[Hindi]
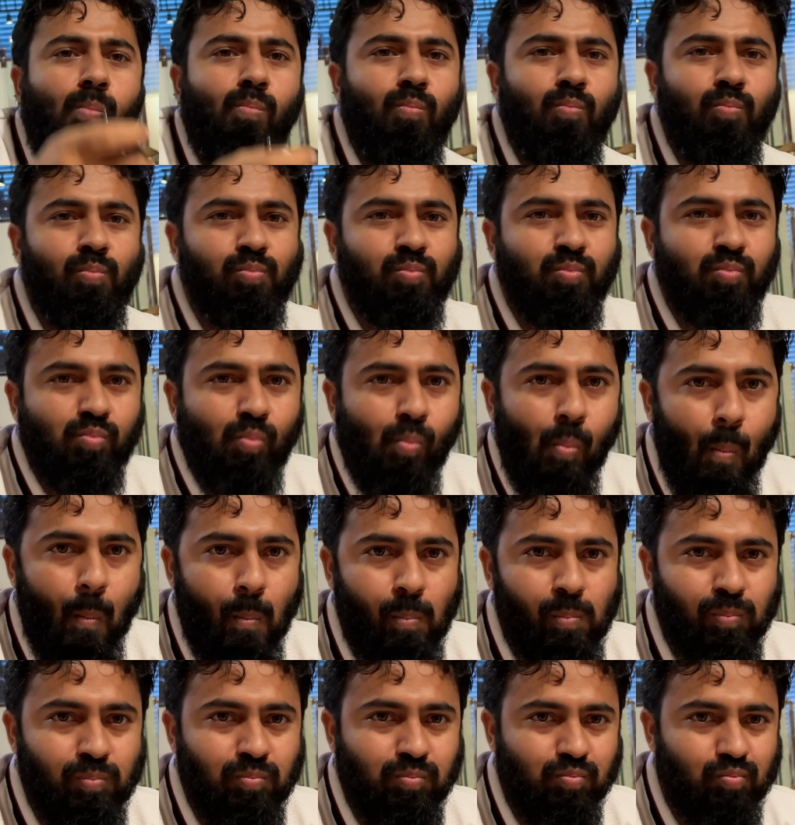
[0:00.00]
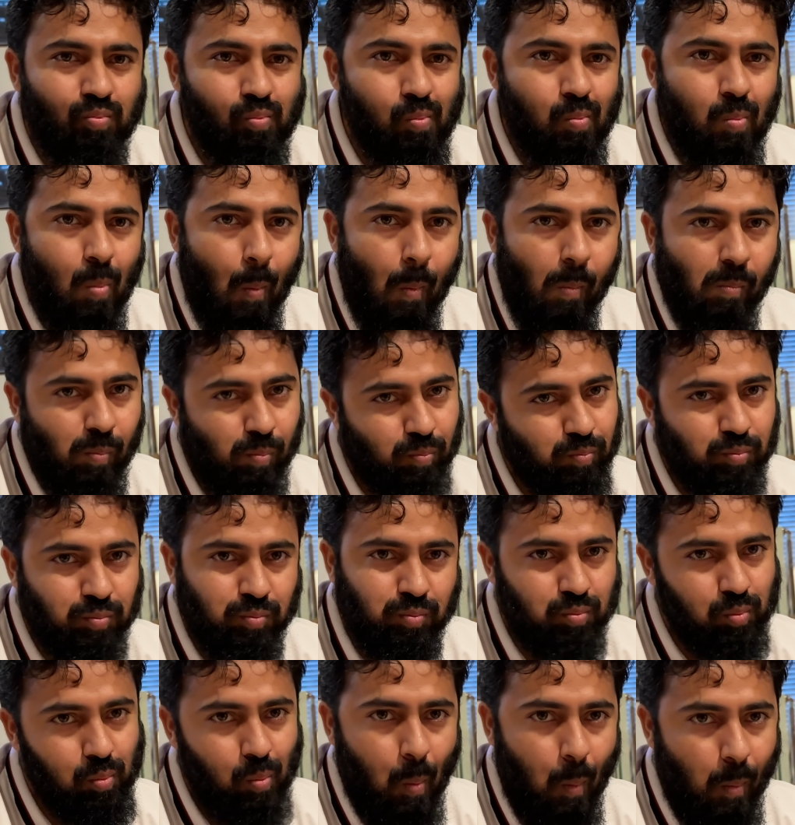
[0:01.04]
बहुत पसंद आया समोसा कैसे
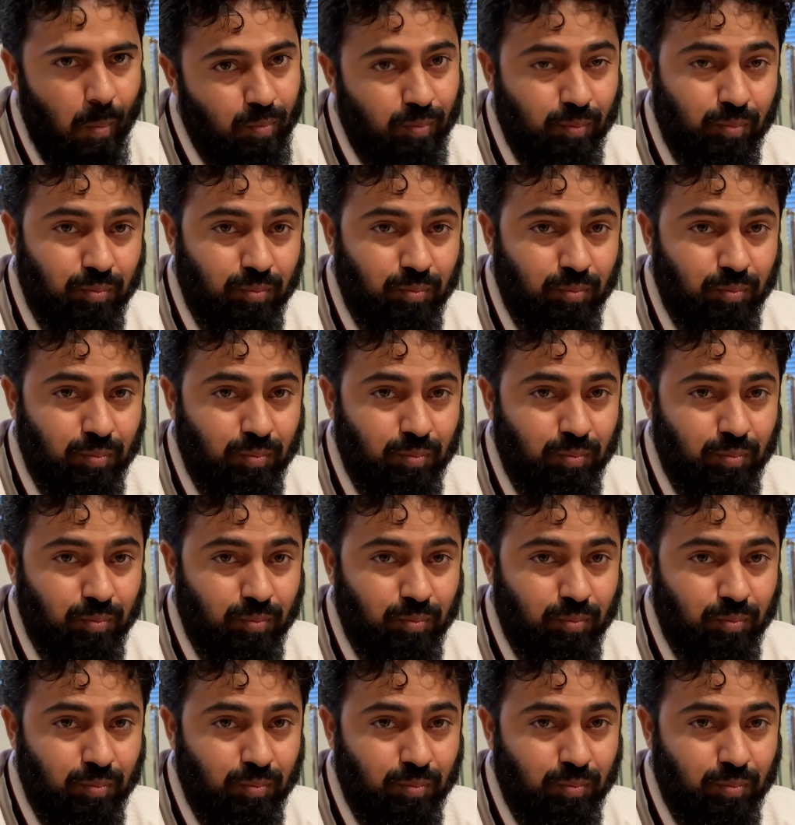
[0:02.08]
मजे का है ना